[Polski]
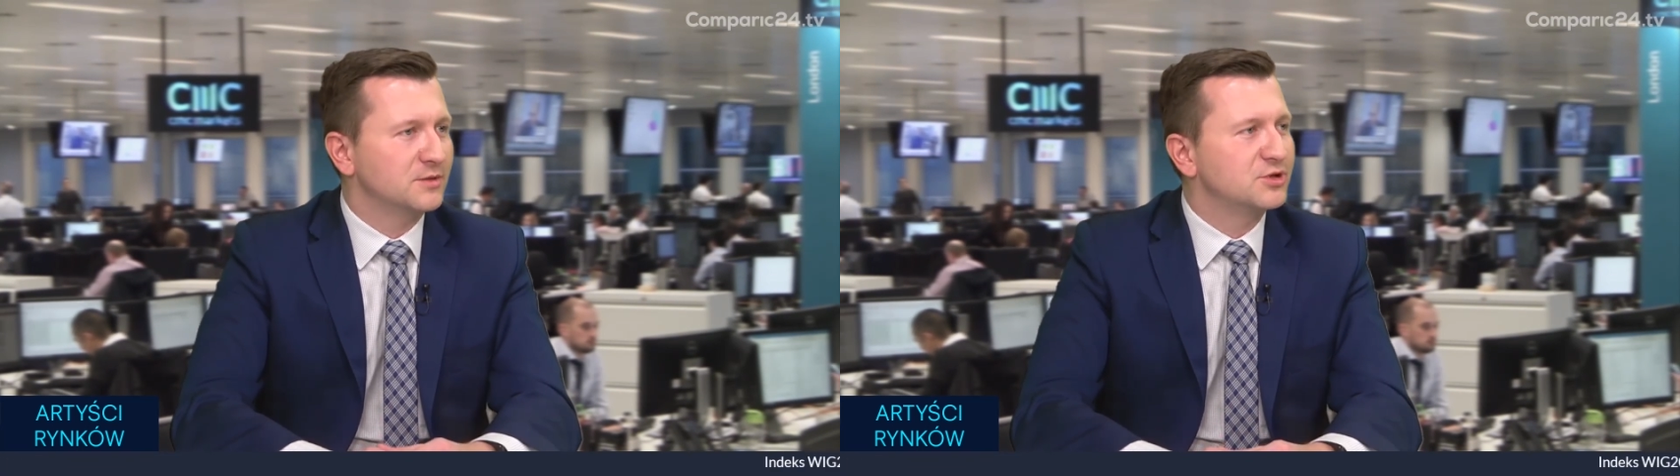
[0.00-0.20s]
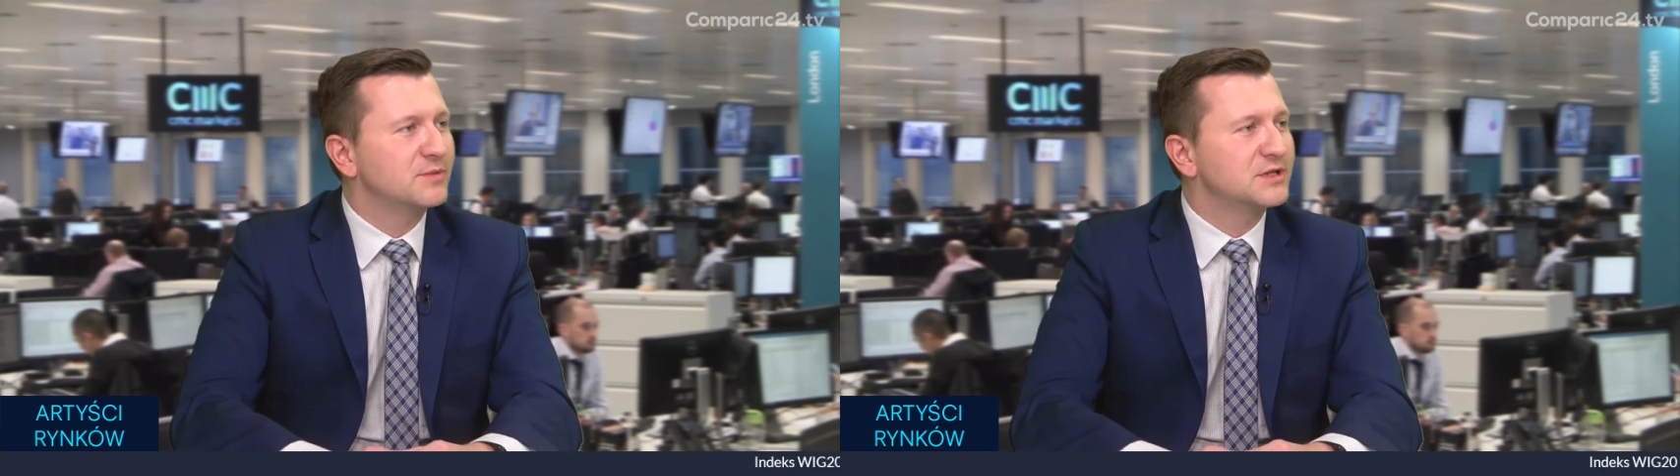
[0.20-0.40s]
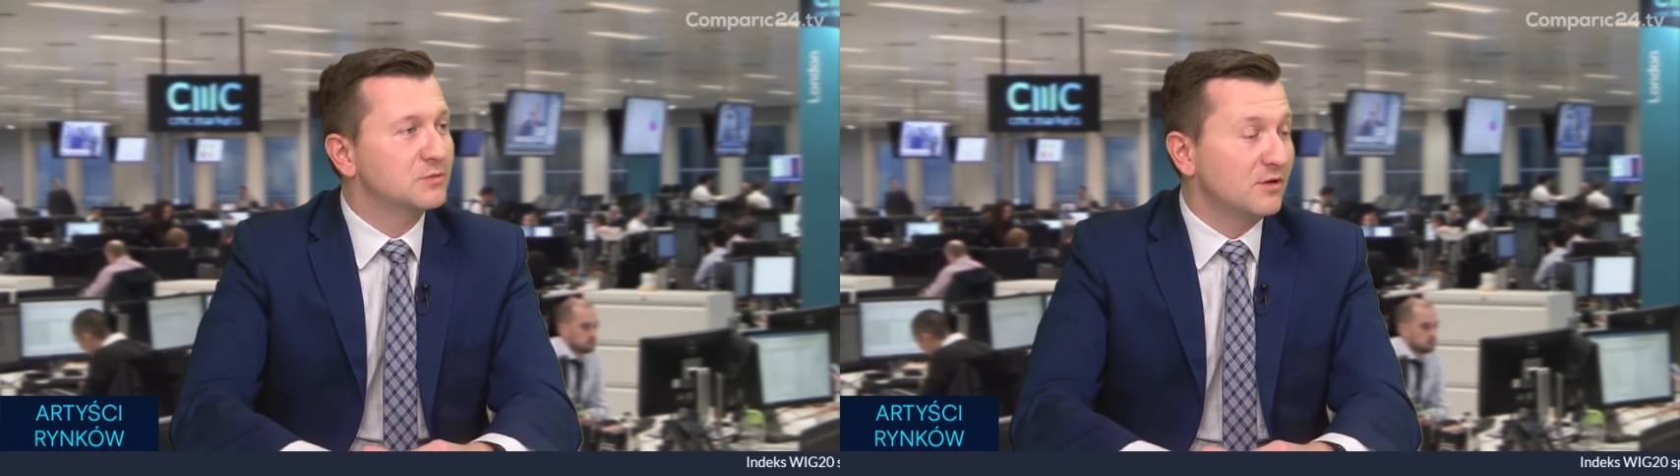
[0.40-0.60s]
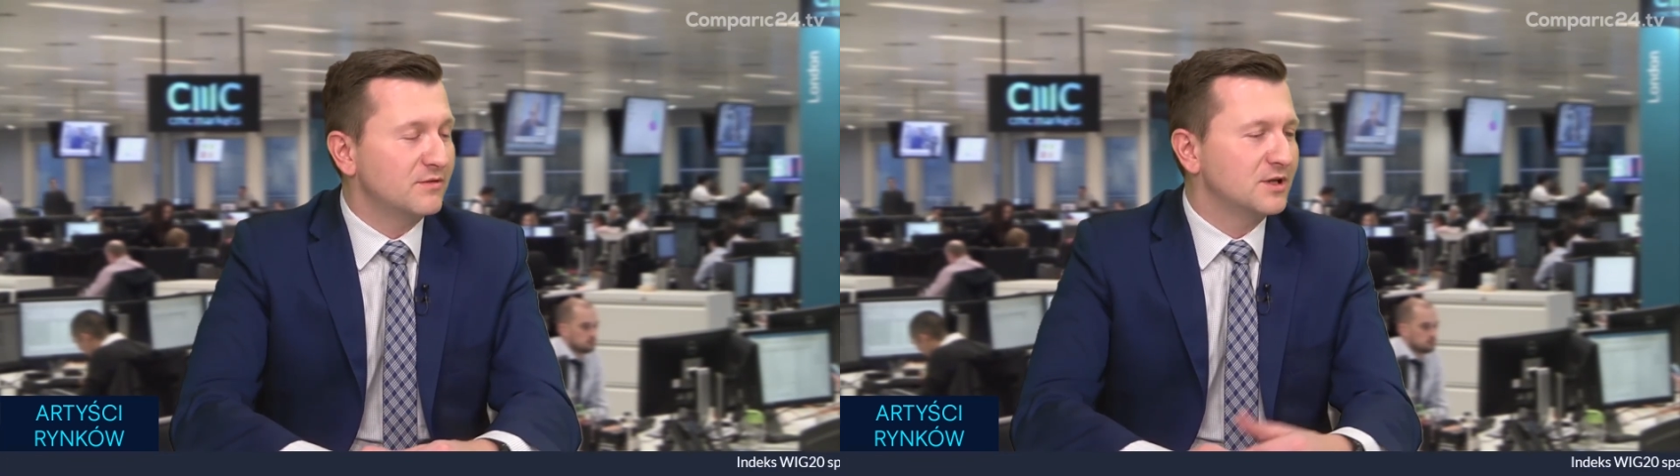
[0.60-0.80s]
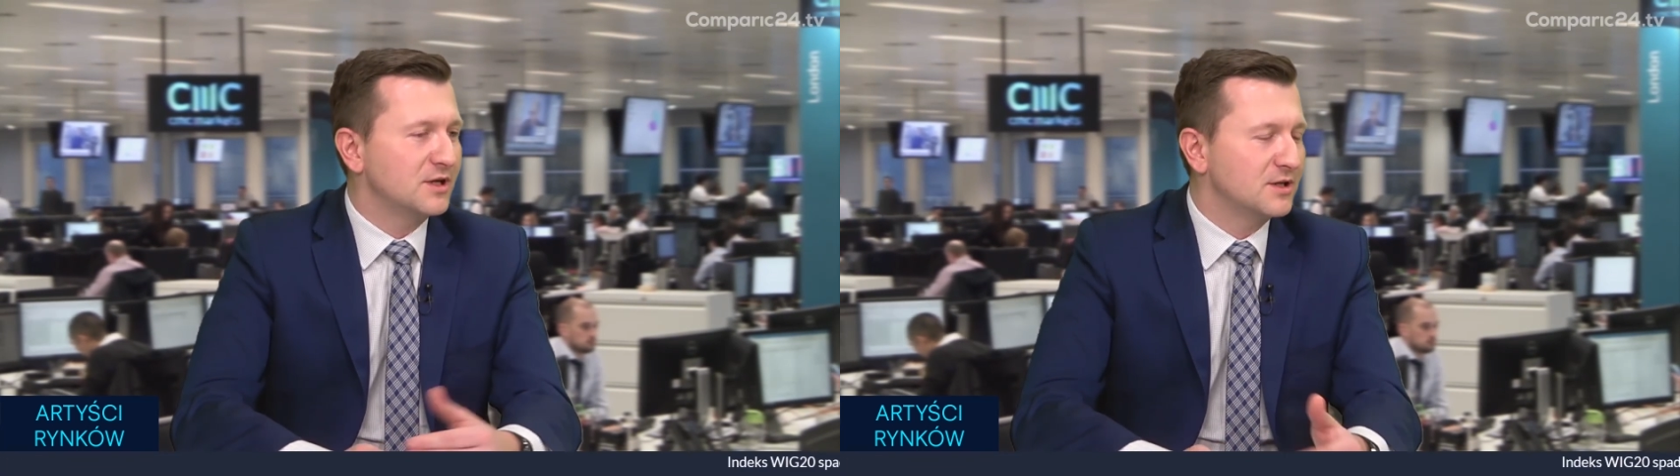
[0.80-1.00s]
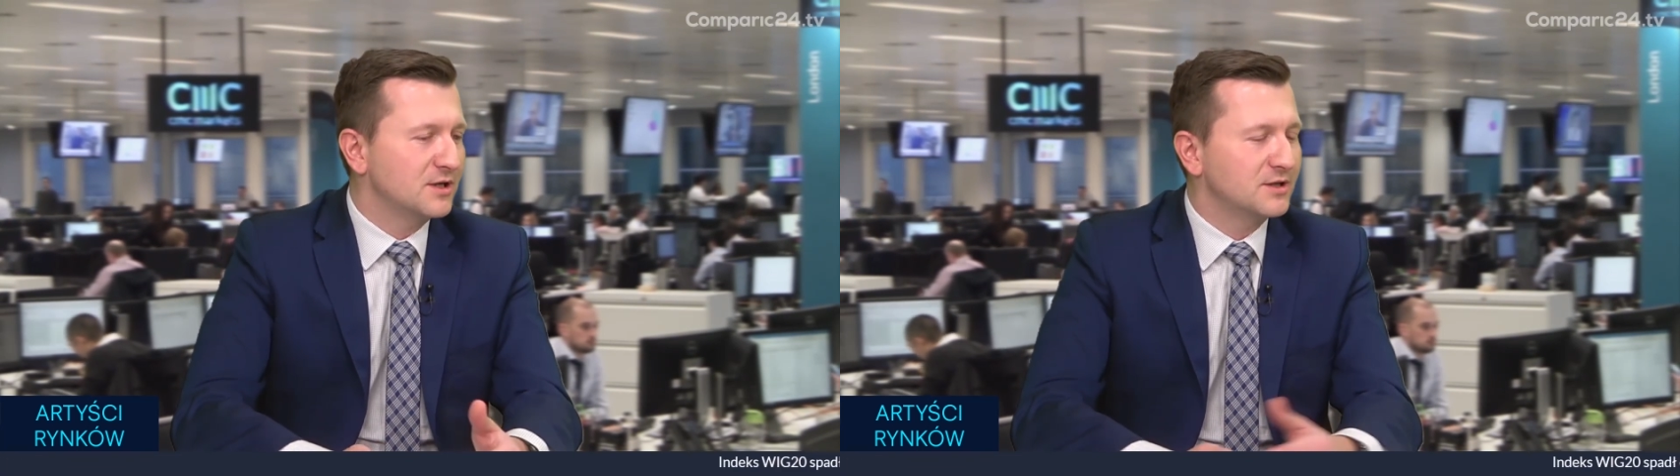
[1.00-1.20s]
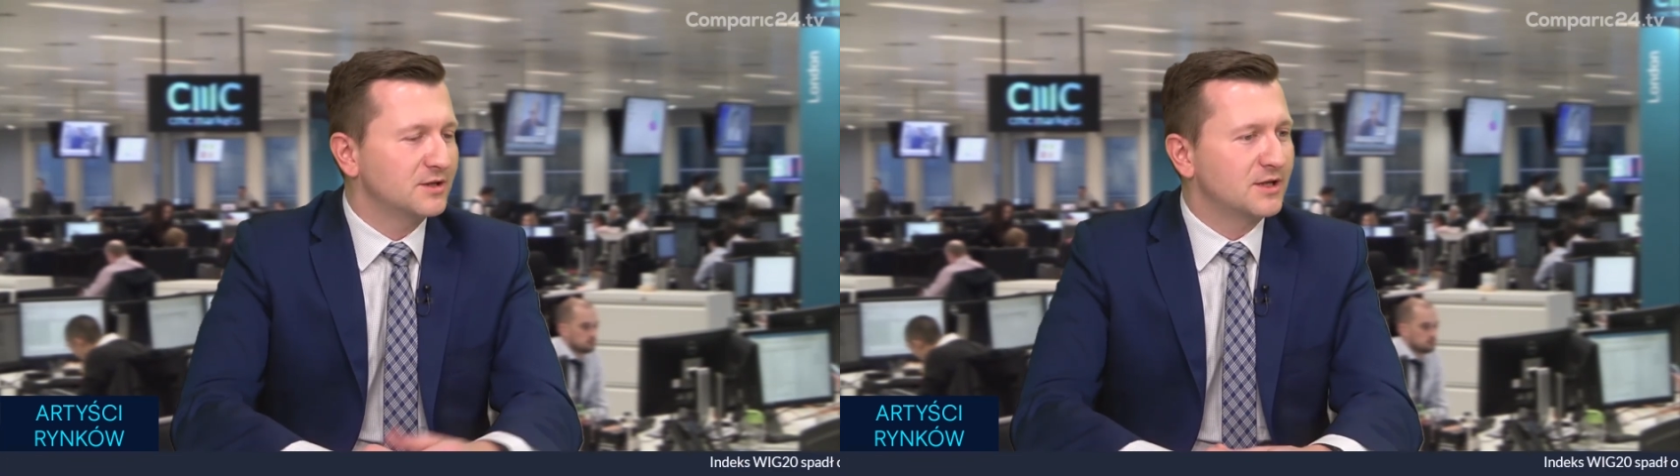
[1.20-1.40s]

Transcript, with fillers: przemysłowe, na, na,